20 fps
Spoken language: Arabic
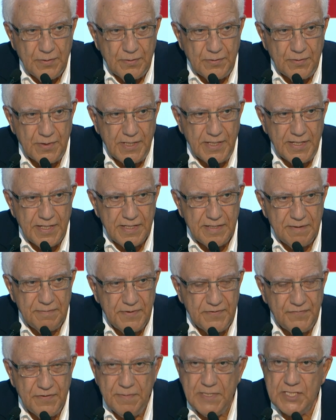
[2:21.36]
ولهذا
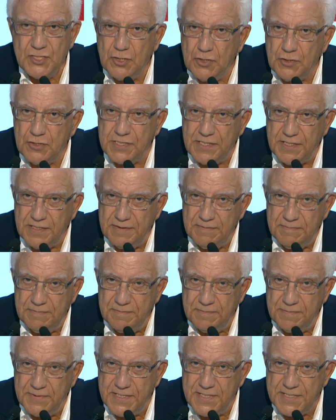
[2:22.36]
ما فماش رخصه
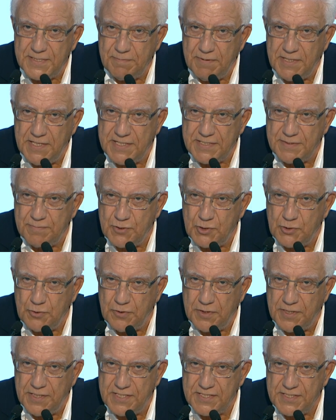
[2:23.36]
بالنسبه للحزب
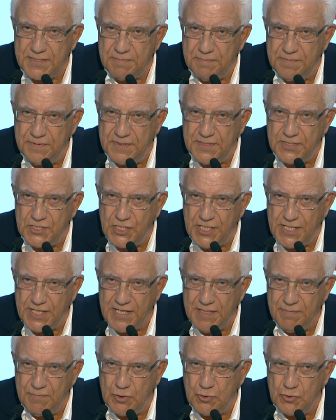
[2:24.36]
الشيوعي حزب
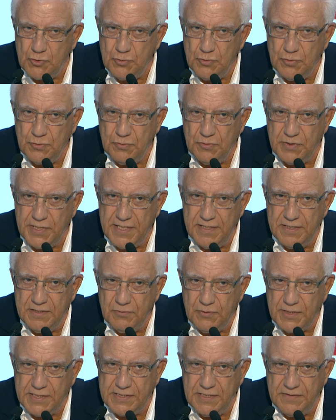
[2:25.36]
شرعي موجود
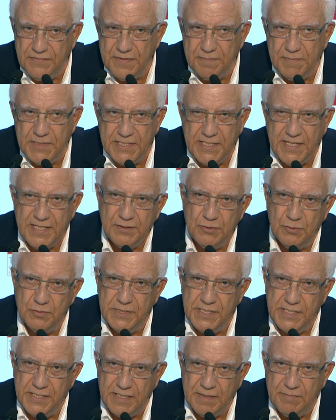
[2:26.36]
وكانت وقتها فما
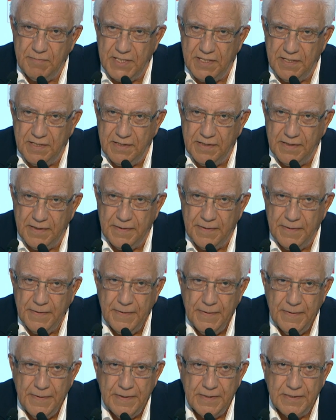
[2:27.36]
تعدديه قبل
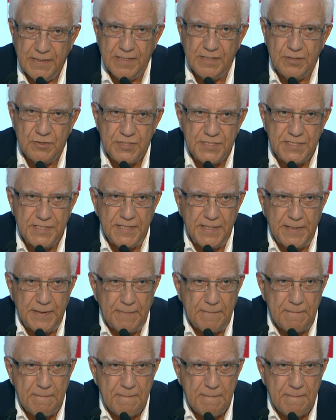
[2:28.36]
63